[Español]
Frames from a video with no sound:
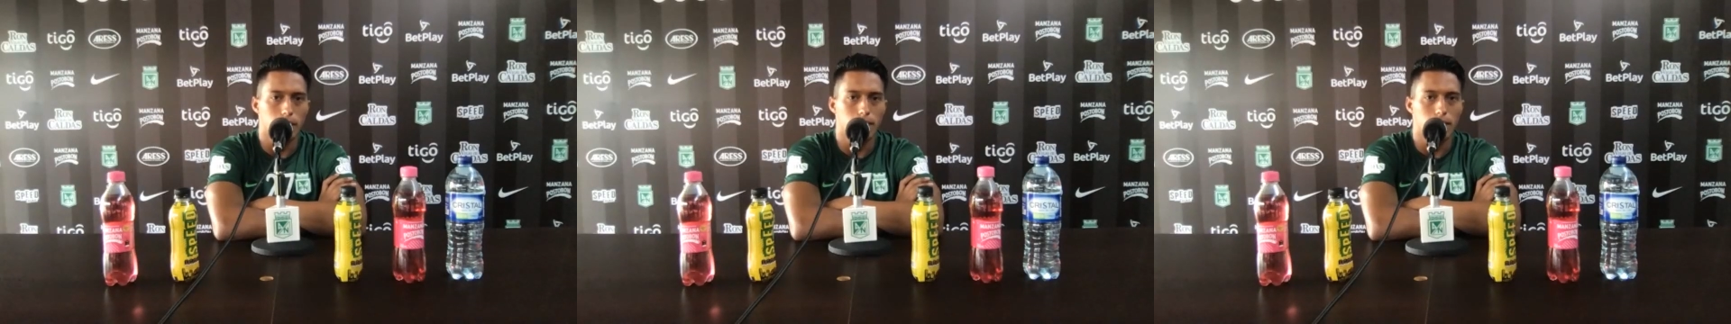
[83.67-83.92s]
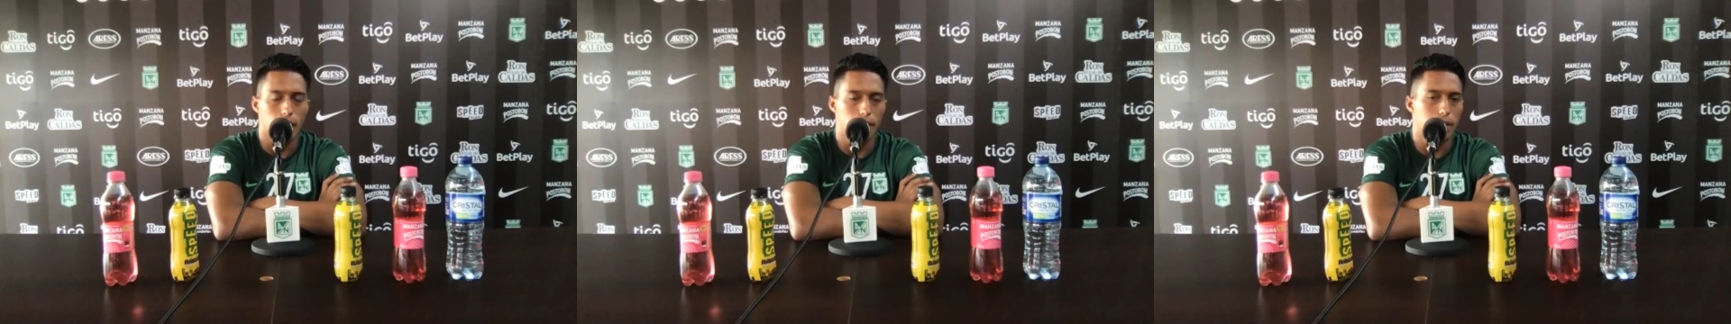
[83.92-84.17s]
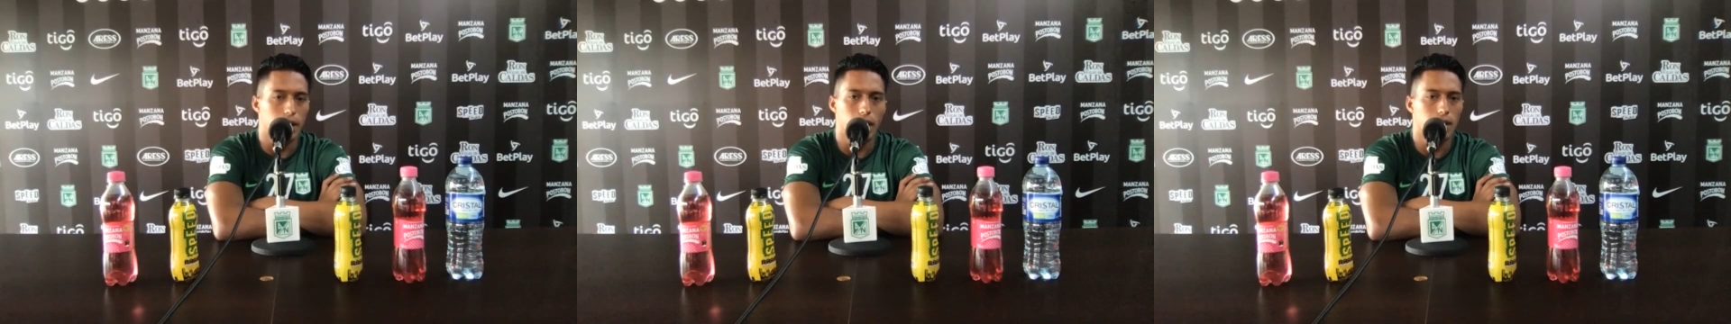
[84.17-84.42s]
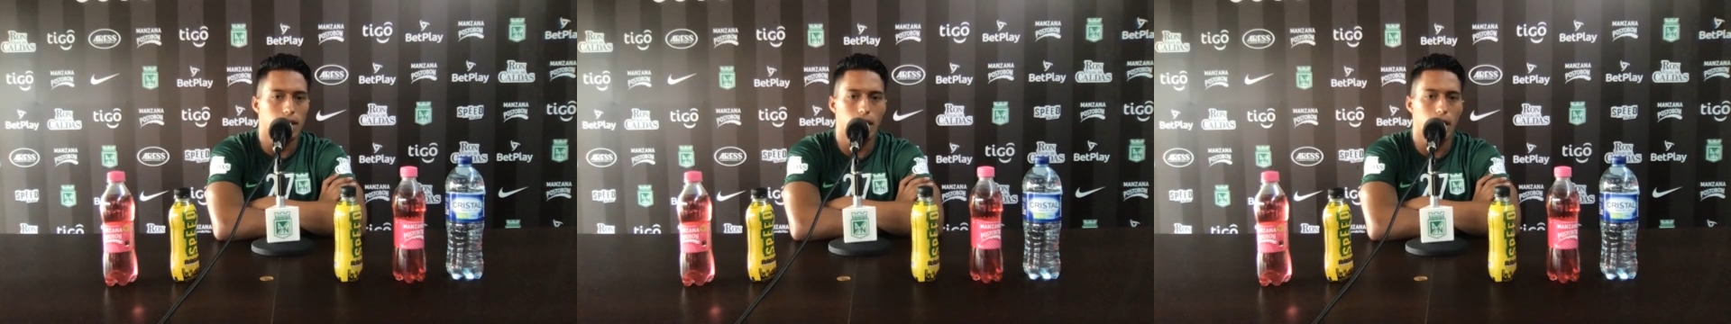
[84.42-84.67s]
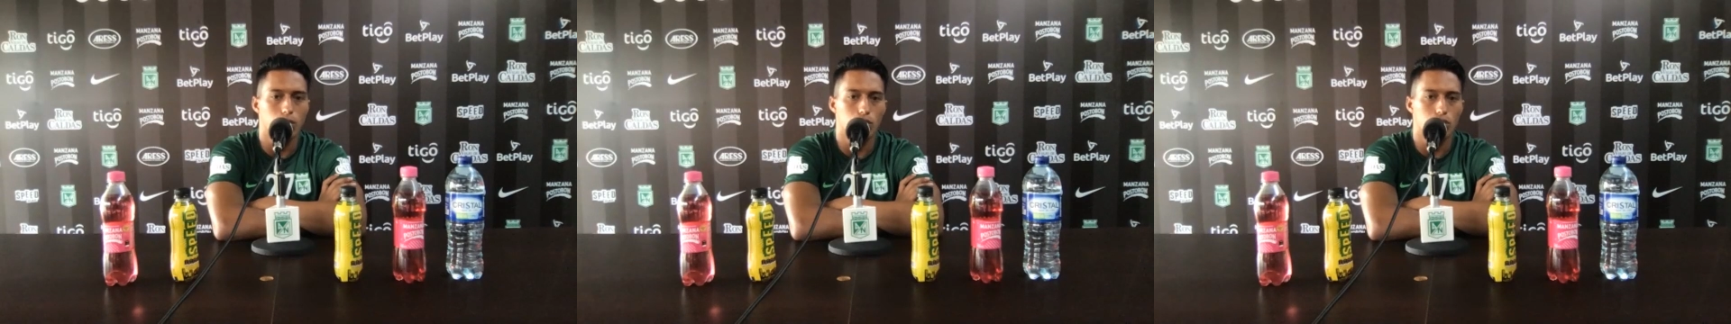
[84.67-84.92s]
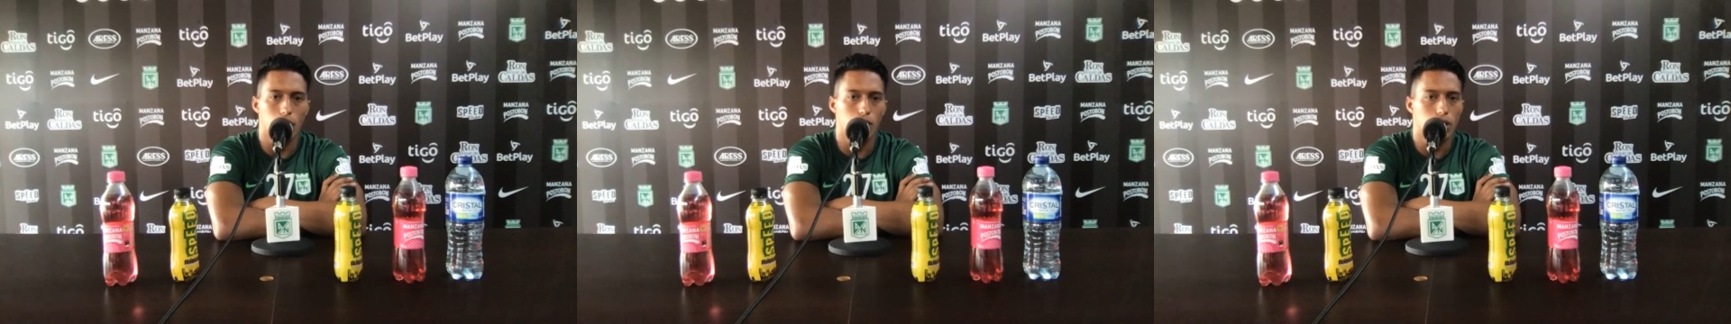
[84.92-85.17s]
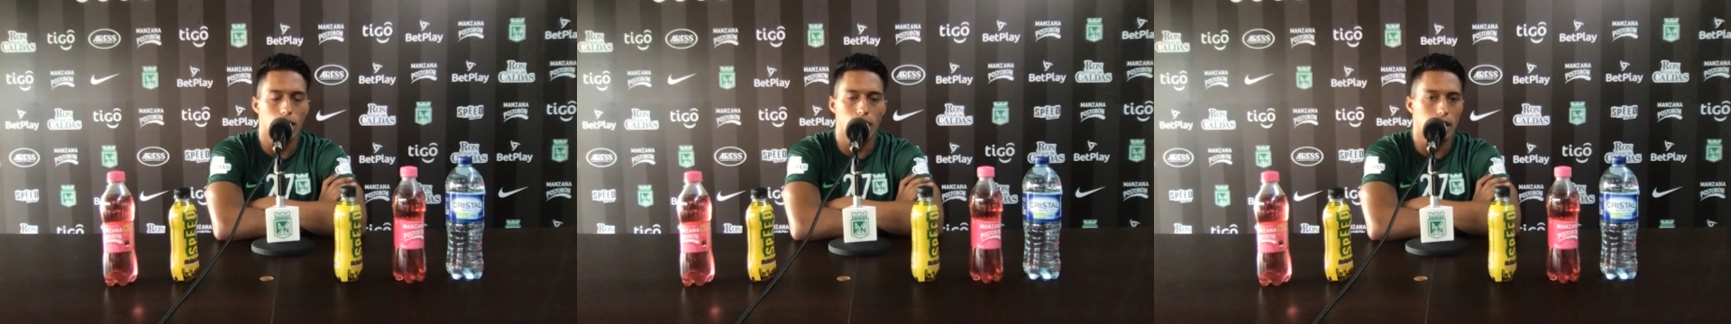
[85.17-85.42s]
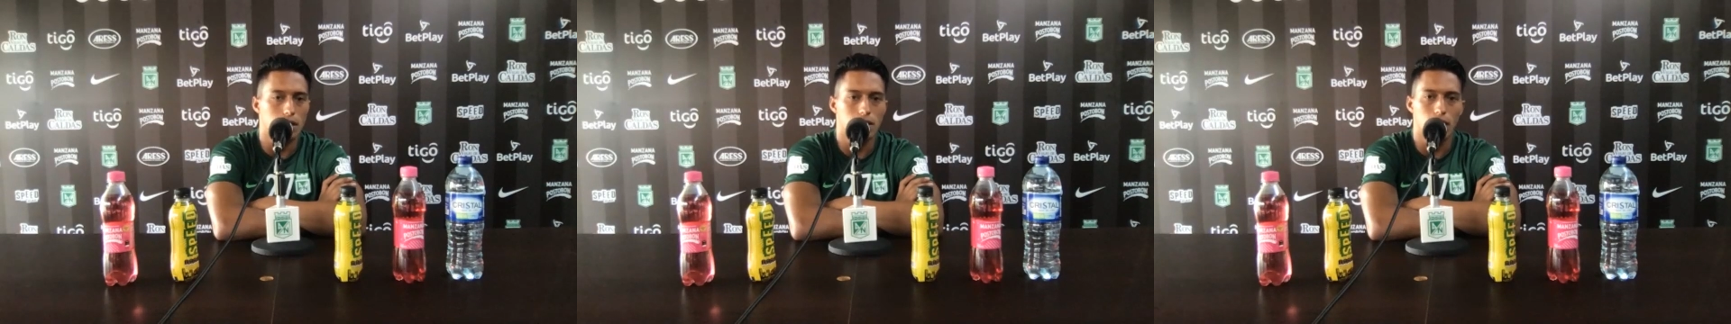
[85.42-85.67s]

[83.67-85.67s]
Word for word: también hay que demostrarlo en la cancha.